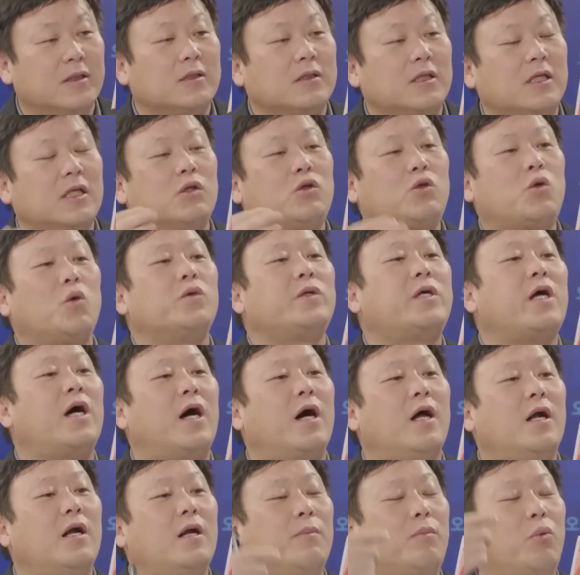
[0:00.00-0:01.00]

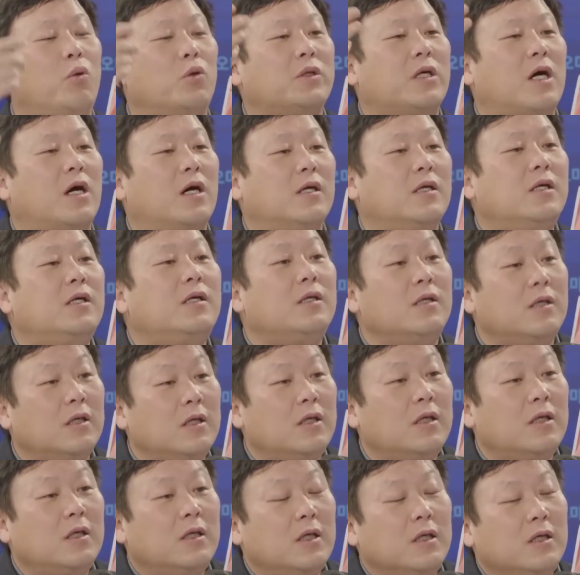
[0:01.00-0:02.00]
기초생활 보장을
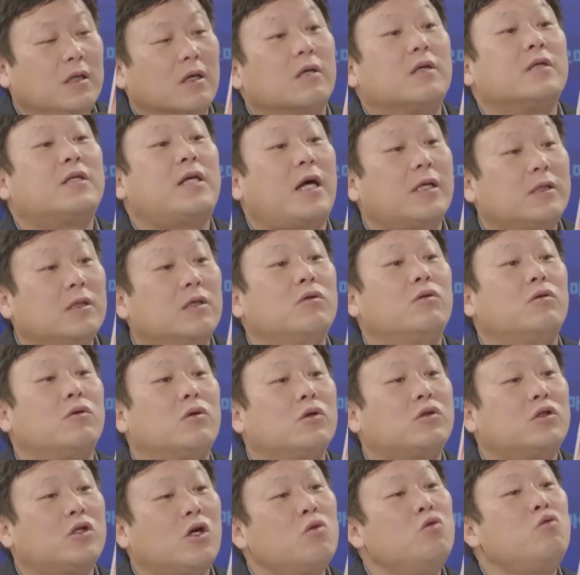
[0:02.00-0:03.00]
여러
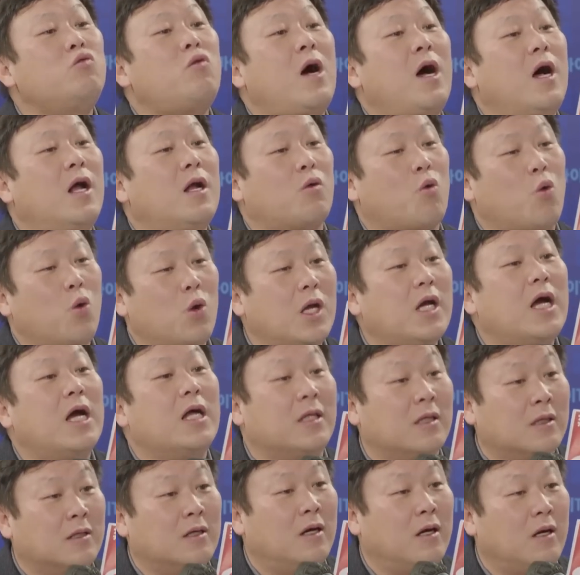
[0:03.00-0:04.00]
사정으로 청구할 권리가
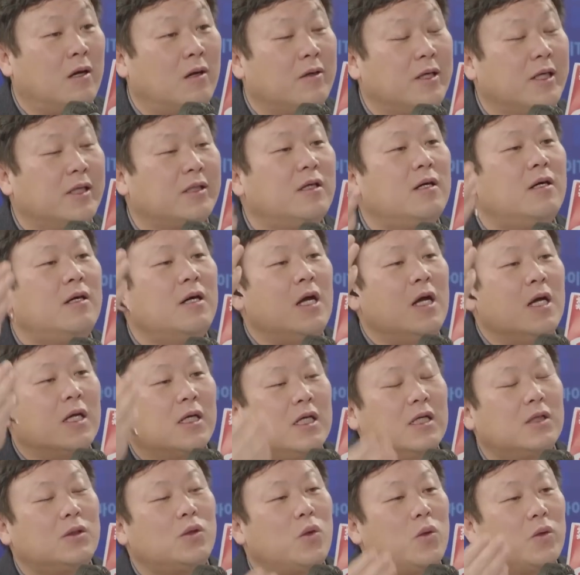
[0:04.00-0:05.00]
있는 거예요. 그래서 음.
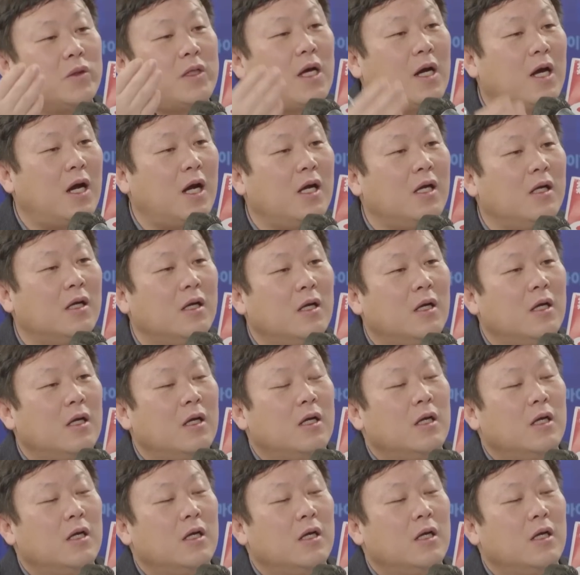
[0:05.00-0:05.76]
기초생활 음.